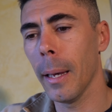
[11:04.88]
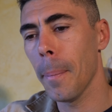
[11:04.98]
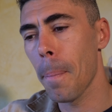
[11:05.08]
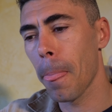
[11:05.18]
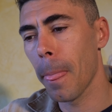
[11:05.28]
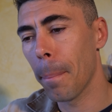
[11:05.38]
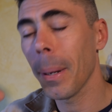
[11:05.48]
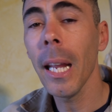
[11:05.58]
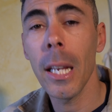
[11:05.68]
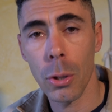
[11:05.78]
ehm,
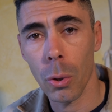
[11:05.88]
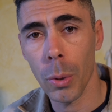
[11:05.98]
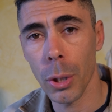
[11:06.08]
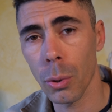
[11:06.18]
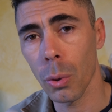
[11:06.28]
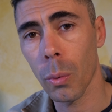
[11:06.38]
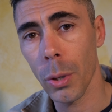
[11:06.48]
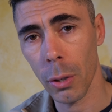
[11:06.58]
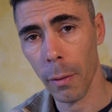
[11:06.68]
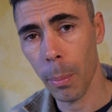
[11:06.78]
preso questo,
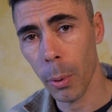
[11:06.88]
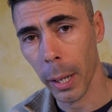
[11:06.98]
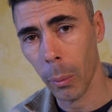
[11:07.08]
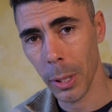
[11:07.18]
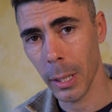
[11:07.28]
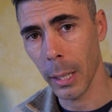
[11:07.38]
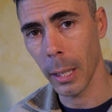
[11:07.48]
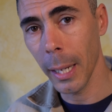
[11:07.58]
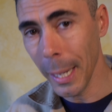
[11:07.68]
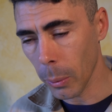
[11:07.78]
questo, vapore,
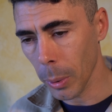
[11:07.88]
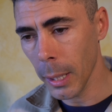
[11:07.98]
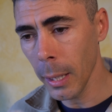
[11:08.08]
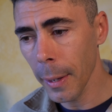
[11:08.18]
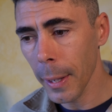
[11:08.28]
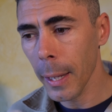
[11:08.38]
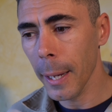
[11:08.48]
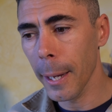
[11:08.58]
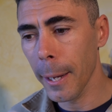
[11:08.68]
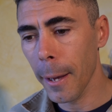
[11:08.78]
questi liquidi
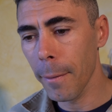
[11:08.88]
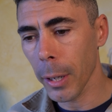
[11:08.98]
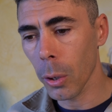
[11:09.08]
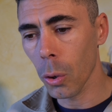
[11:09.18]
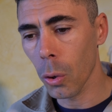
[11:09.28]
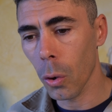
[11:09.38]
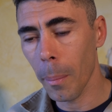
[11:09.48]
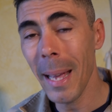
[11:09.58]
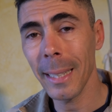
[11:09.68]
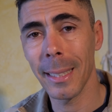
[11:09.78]
eh, vengono
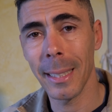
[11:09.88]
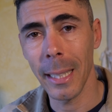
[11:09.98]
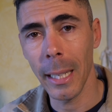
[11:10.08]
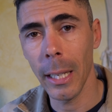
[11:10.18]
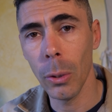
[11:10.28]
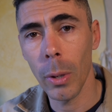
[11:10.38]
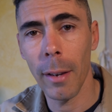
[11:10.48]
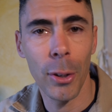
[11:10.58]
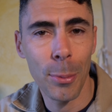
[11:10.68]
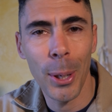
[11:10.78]
messi in
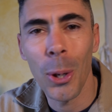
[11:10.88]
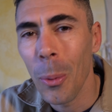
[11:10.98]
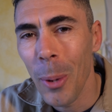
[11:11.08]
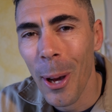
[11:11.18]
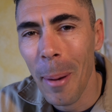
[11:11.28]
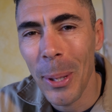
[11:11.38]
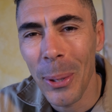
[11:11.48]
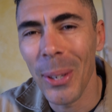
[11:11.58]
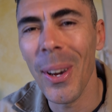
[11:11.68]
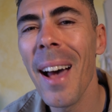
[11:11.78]
una, ve lo spiego come l'ho
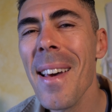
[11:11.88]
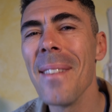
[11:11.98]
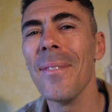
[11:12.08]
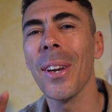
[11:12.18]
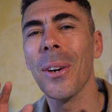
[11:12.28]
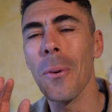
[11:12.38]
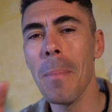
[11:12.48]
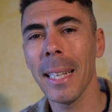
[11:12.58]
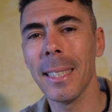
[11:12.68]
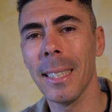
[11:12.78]
capito io, eh, vengono
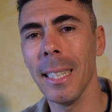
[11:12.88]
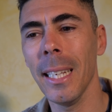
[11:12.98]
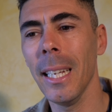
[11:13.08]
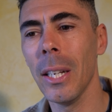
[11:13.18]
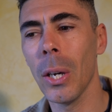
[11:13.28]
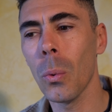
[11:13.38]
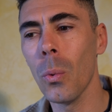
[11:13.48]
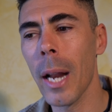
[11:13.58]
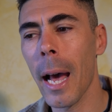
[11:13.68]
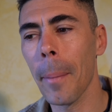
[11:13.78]
messi in
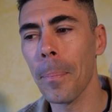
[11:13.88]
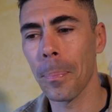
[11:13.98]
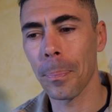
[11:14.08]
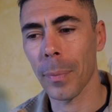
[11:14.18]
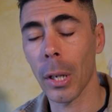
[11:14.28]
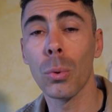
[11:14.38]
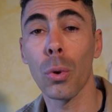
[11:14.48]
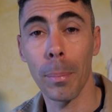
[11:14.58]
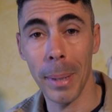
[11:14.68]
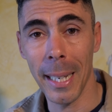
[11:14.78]
una mh, mm,
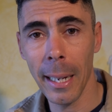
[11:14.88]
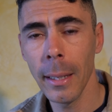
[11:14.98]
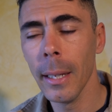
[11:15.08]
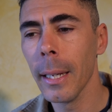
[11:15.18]
turbina